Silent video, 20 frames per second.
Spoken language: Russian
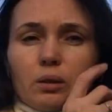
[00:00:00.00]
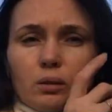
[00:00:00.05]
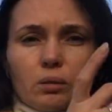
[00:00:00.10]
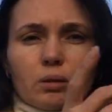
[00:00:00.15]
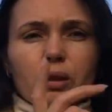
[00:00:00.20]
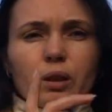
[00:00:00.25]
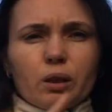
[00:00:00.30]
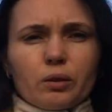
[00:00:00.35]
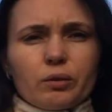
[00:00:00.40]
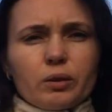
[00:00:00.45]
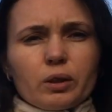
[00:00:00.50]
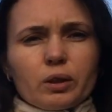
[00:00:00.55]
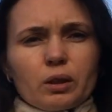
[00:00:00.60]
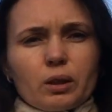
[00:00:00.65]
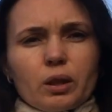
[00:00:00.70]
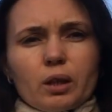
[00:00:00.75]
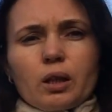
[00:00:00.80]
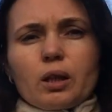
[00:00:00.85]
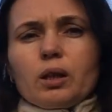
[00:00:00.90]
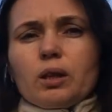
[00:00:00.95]
Ну да, наверное,
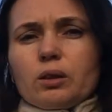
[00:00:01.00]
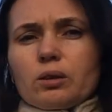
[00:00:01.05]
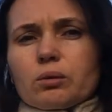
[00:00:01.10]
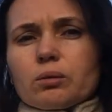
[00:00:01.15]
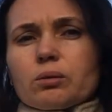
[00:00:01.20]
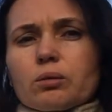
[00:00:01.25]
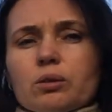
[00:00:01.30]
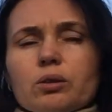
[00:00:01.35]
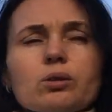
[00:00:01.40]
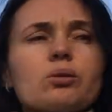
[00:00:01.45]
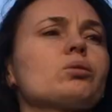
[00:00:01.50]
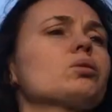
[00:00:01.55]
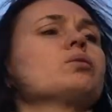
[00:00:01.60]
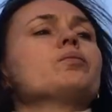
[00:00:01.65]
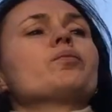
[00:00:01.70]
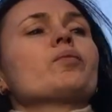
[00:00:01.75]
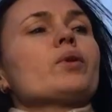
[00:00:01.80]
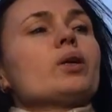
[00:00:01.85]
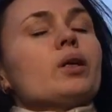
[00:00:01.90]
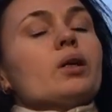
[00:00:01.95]
так. Ну, не
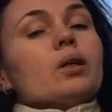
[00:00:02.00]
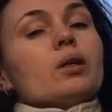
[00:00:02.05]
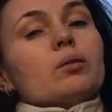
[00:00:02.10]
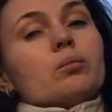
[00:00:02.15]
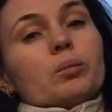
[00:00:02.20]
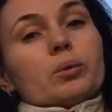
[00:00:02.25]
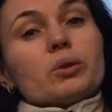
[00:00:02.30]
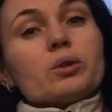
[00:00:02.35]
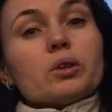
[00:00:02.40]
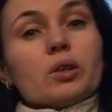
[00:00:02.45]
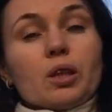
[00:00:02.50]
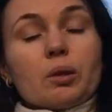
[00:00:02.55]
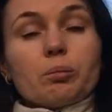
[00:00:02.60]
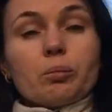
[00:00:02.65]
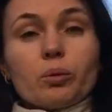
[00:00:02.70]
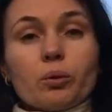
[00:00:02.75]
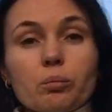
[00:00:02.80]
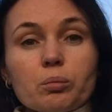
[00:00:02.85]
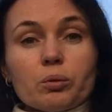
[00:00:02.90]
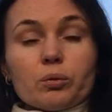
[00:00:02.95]
суть. Просто я
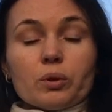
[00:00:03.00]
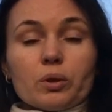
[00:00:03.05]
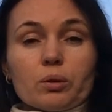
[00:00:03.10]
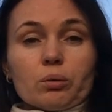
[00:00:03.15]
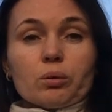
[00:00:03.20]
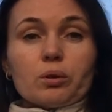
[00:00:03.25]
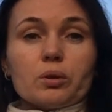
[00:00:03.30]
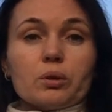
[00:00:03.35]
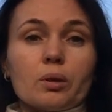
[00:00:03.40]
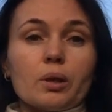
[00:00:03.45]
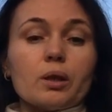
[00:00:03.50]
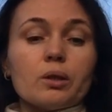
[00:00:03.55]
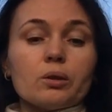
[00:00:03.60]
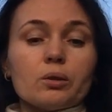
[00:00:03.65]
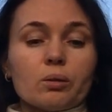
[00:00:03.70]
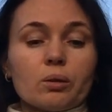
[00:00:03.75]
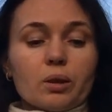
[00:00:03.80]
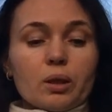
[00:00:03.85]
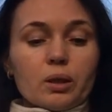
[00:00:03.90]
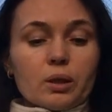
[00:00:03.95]
помню вот эту
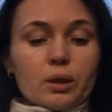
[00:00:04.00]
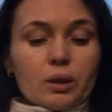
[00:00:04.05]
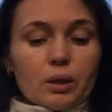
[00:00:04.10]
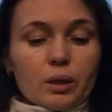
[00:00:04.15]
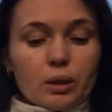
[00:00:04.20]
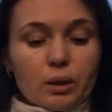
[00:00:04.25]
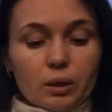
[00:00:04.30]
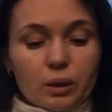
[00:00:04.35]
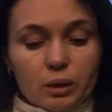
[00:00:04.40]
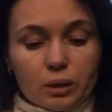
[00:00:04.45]
ситуацию, когда